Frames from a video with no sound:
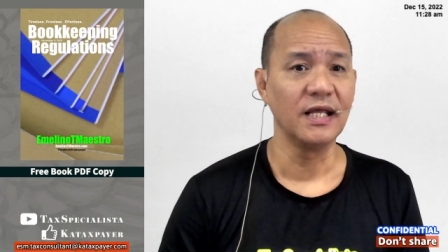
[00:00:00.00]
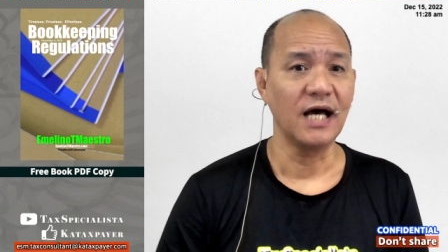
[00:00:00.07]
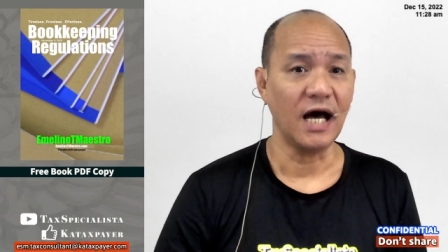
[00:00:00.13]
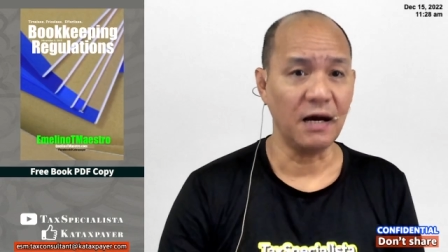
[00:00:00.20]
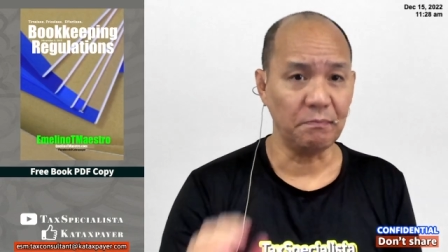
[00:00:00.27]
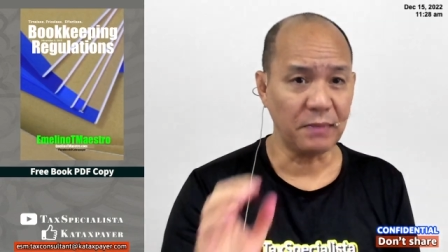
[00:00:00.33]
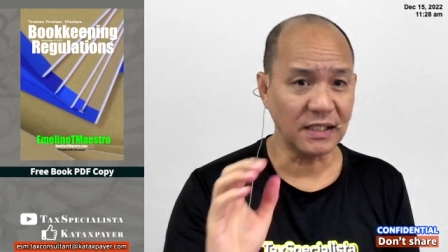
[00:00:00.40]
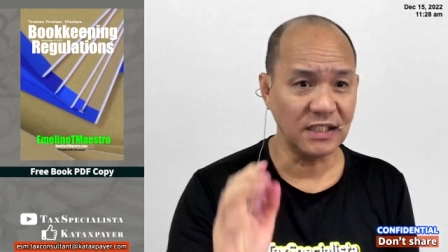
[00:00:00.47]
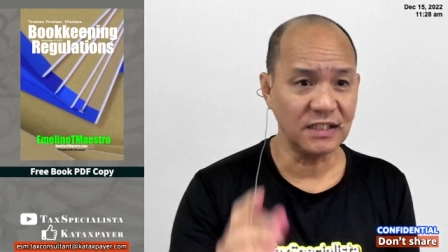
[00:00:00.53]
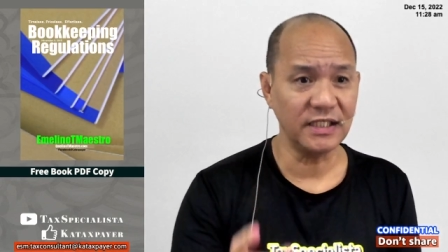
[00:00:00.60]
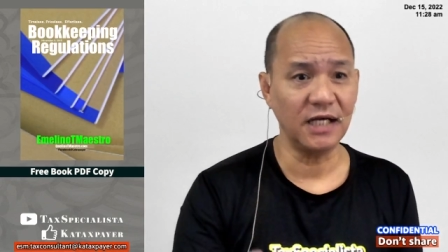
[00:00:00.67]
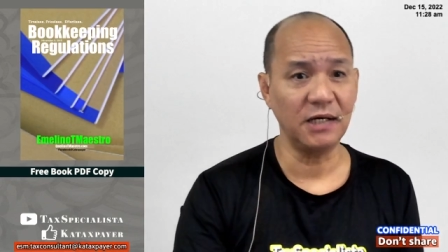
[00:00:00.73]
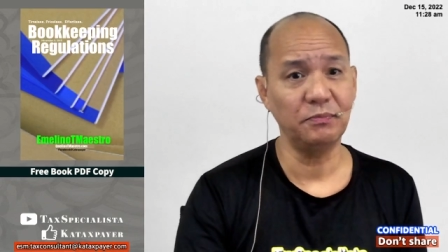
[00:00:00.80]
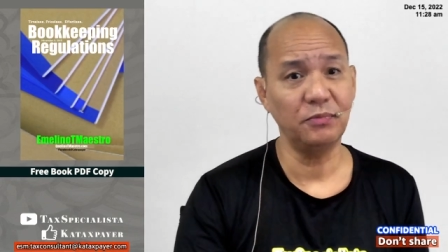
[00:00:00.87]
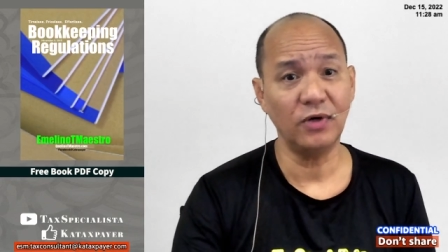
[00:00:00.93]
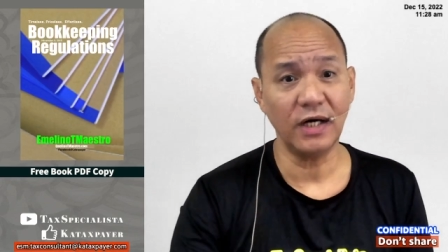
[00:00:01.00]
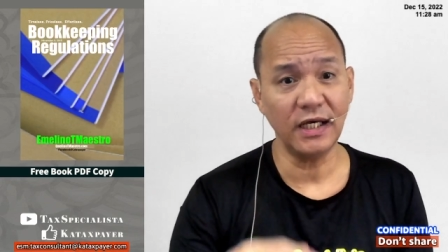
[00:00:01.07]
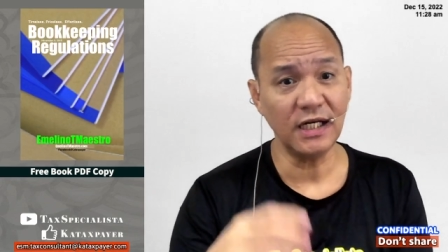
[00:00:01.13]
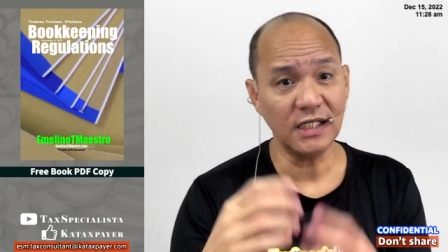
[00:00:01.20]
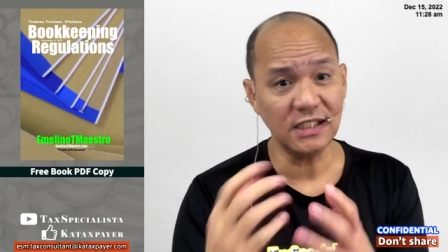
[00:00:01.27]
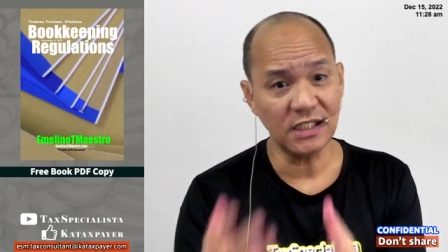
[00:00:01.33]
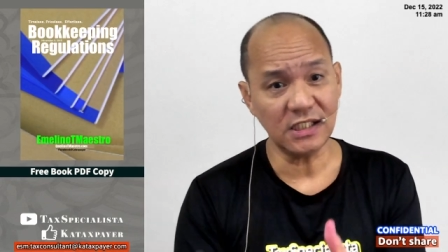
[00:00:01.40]
ang pag-share po ay
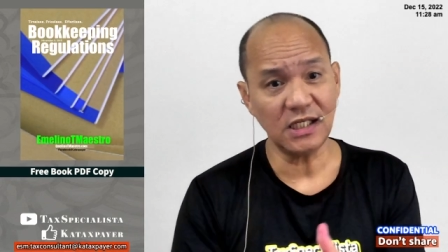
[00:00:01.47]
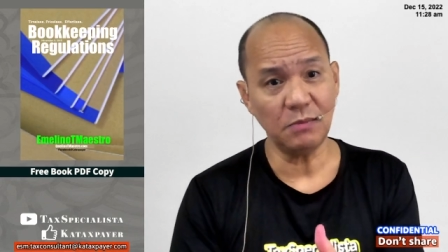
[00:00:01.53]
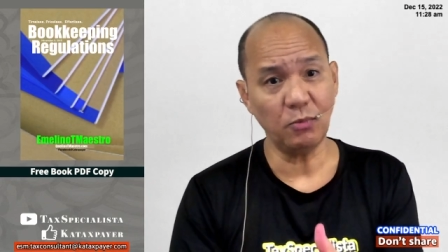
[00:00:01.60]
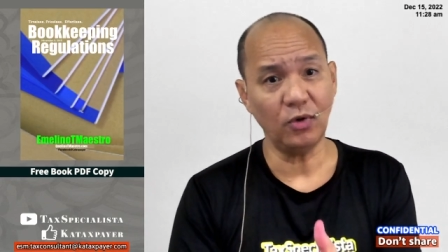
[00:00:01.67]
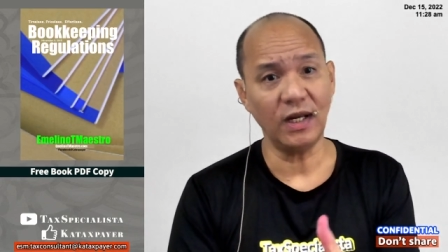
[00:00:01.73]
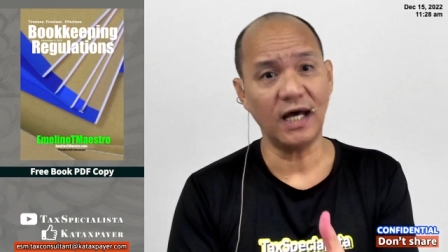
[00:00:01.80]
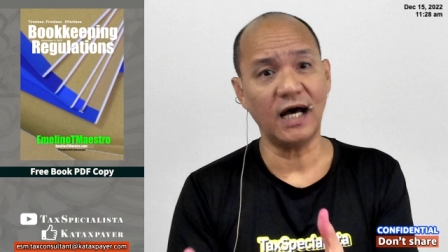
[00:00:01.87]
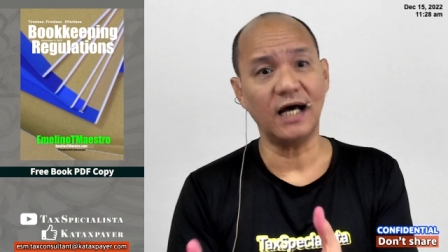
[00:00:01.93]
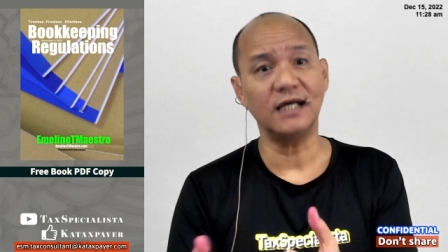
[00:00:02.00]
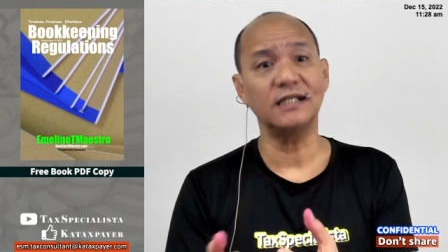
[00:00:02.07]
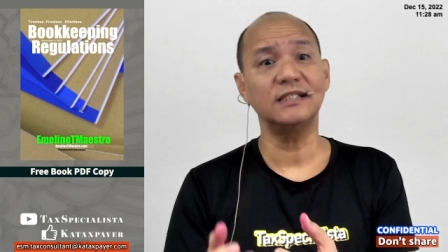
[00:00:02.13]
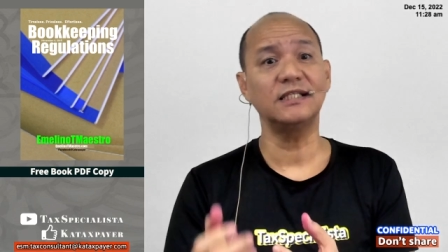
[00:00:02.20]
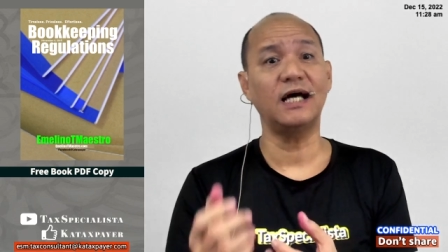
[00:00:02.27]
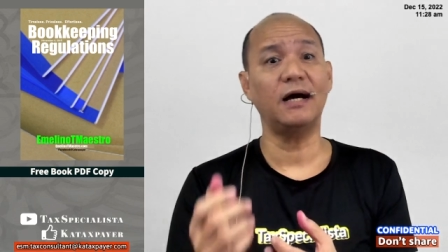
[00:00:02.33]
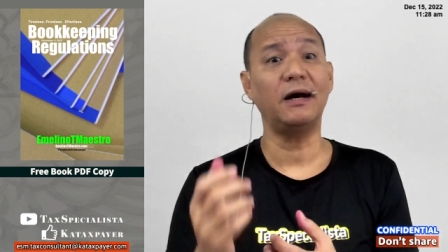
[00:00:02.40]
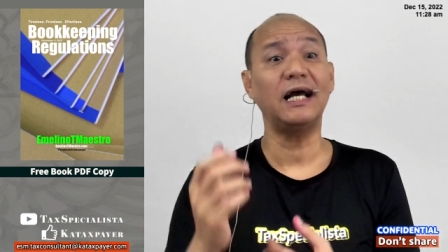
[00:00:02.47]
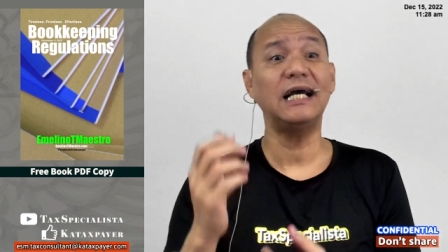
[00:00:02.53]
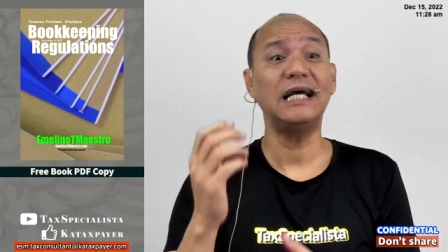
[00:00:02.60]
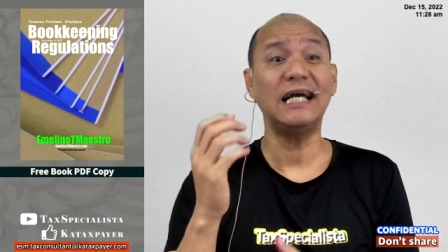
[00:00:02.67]
nagsisimula sa